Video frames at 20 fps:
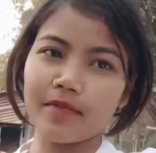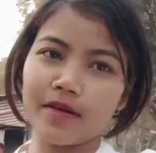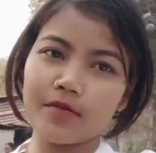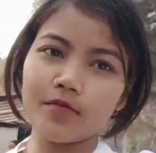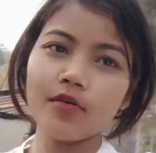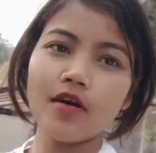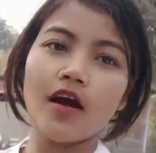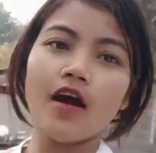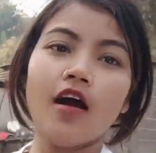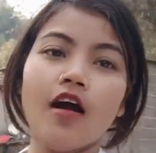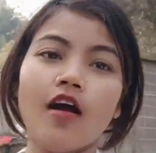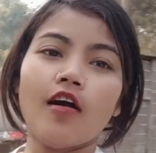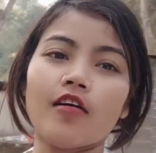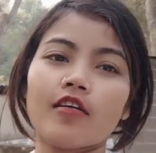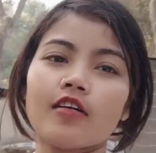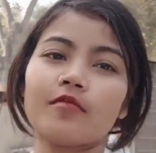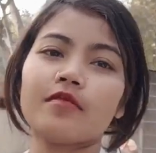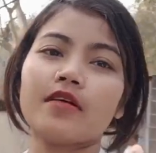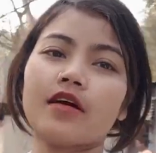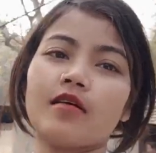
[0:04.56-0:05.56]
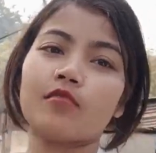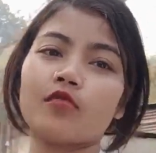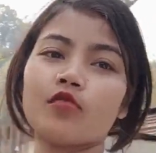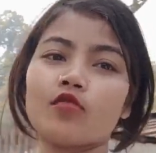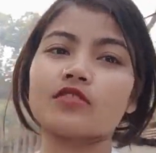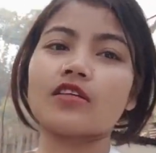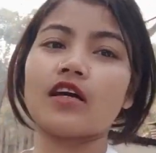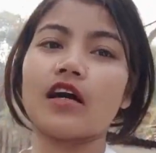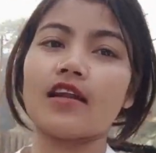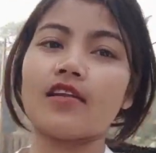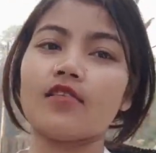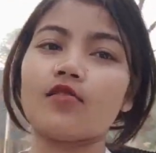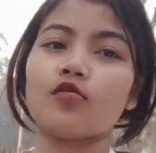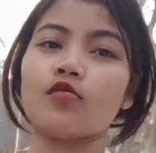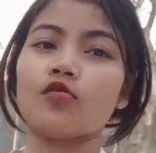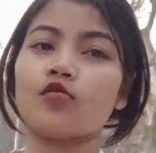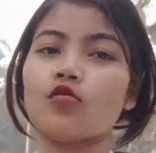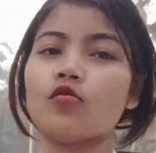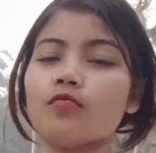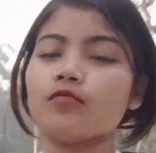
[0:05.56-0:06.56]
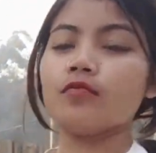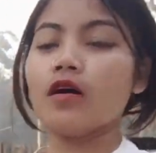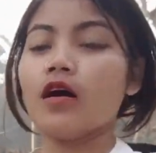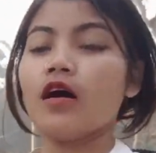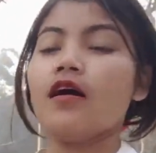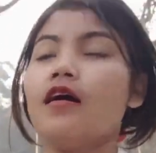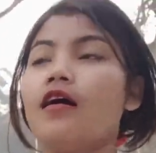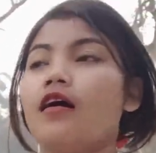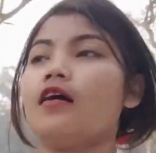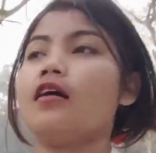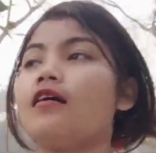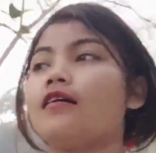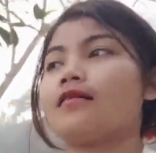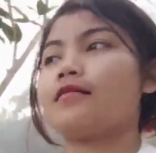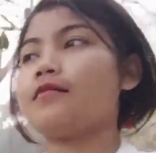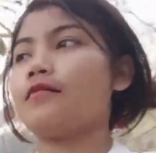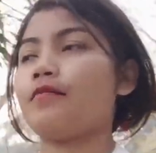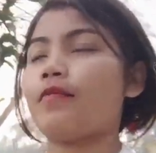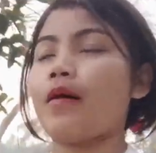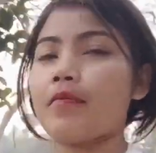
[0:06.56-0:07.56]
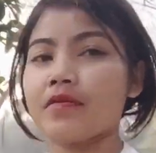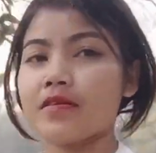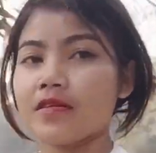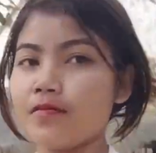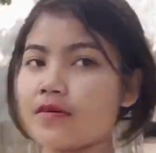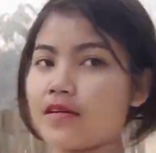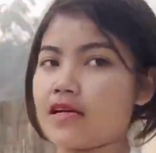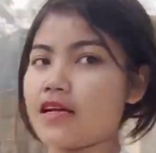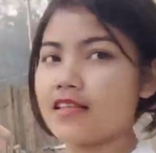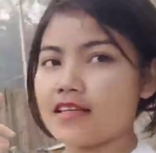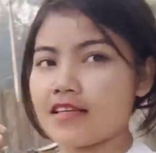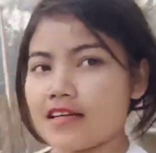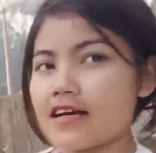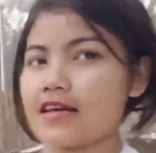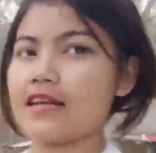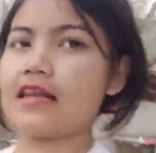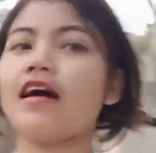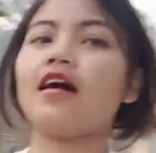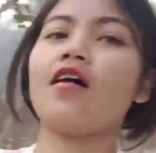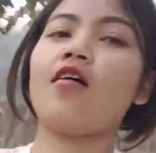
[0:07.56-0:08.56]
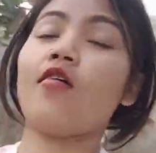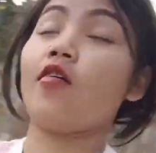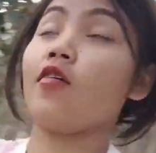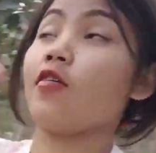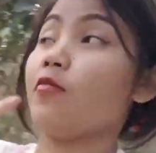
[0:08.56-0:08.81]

के घर में हूँ और अभी हम लोग जा रहे हो रूम भाभी जी बना रही है खाना